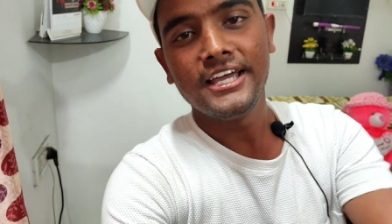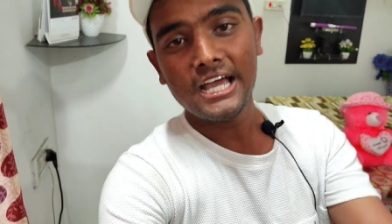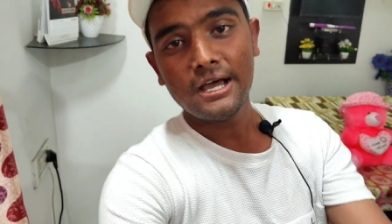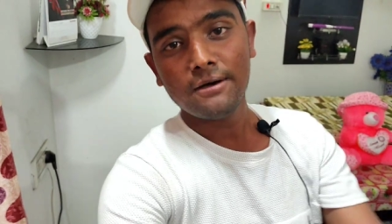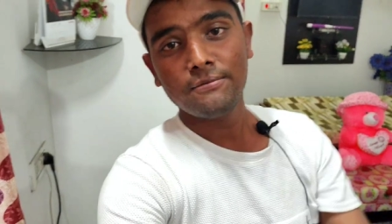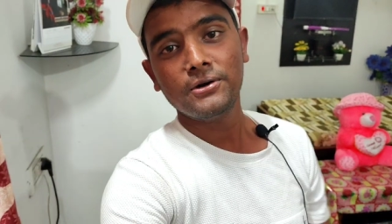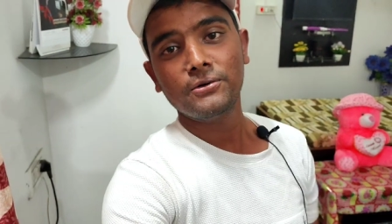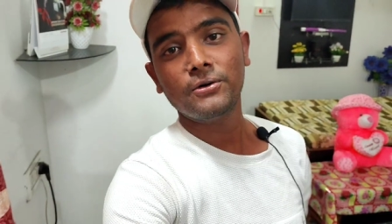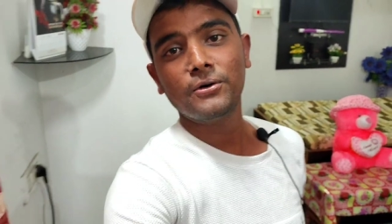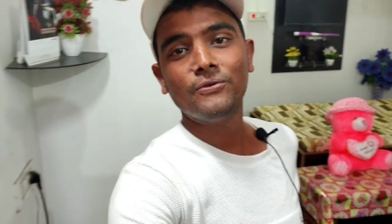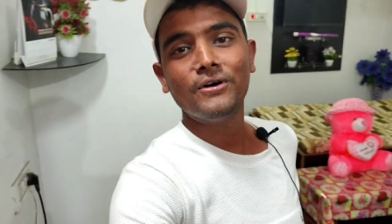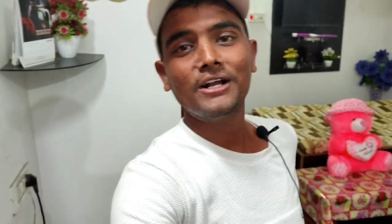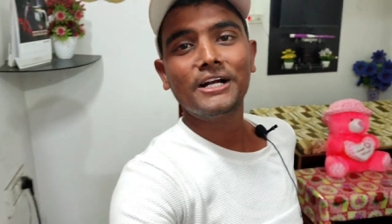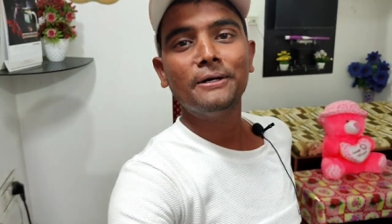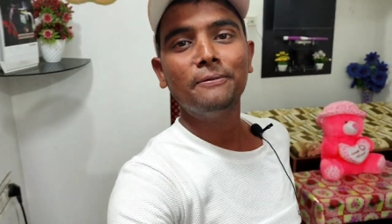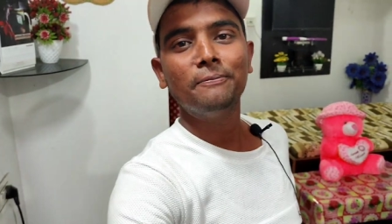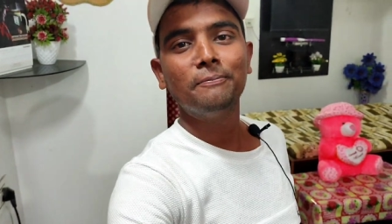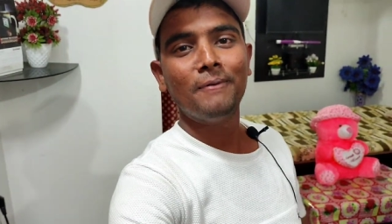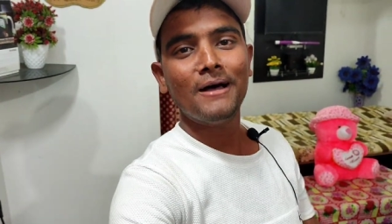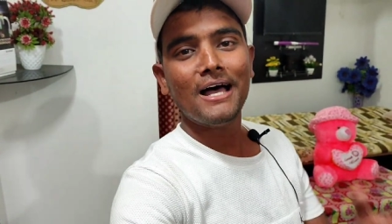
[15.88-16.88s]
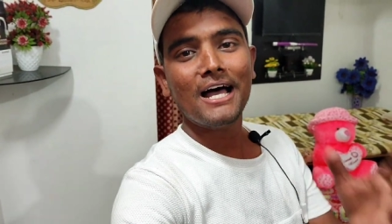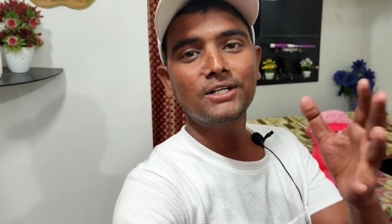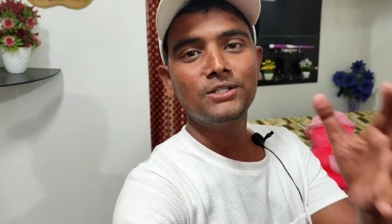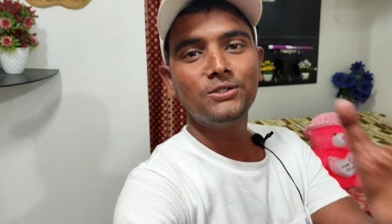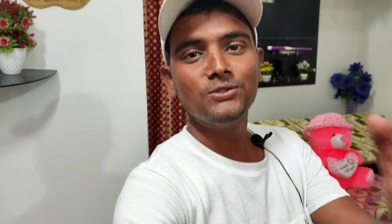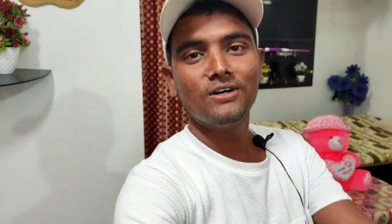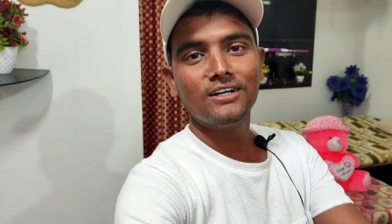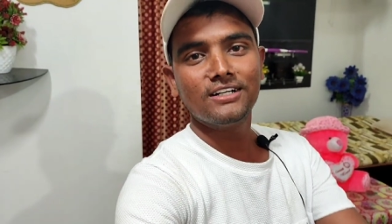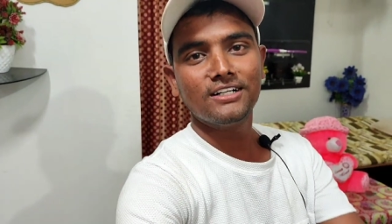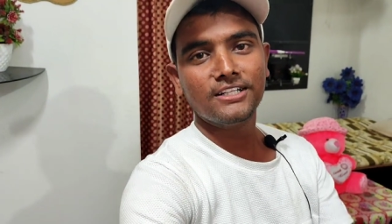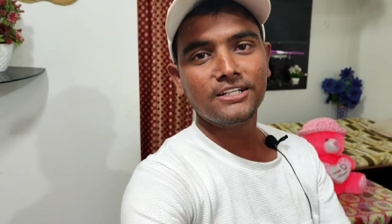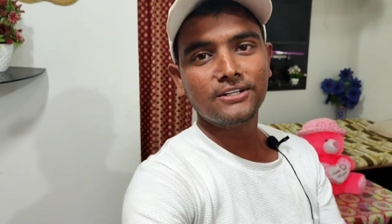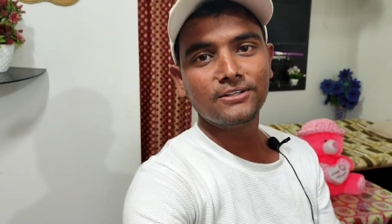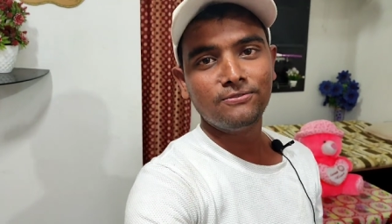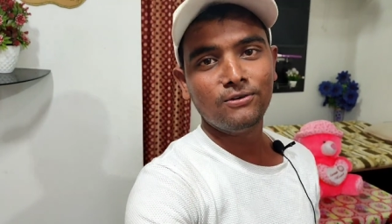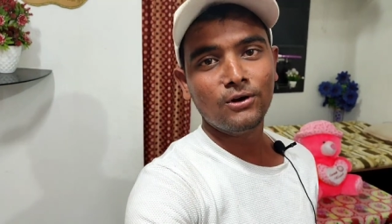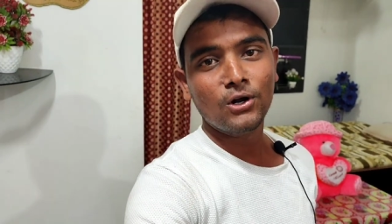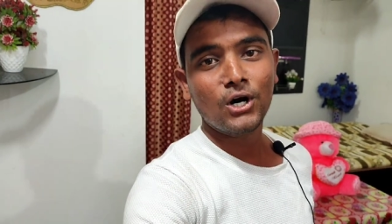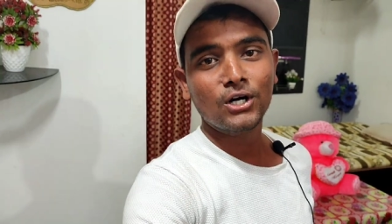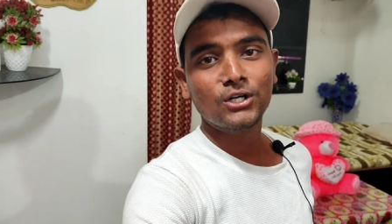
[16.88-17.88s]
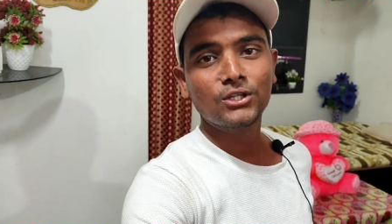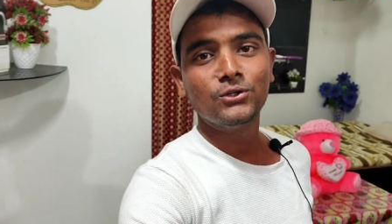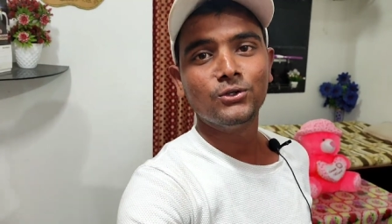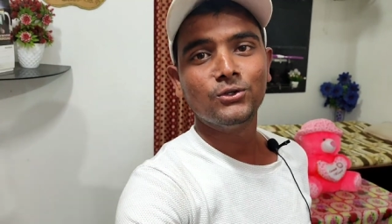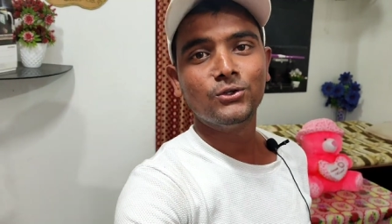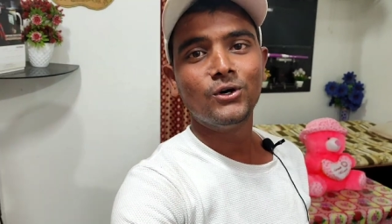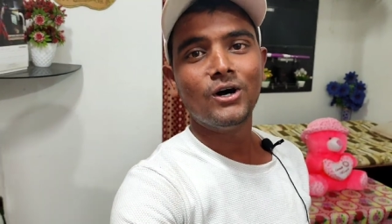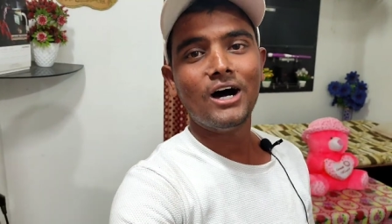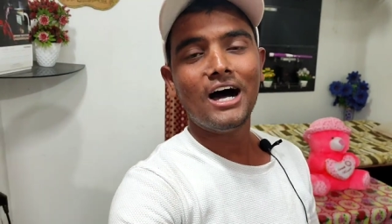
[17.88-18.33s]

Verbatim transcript: एवरीवन वेलकम बैक टू अनदर ब्लॉग तो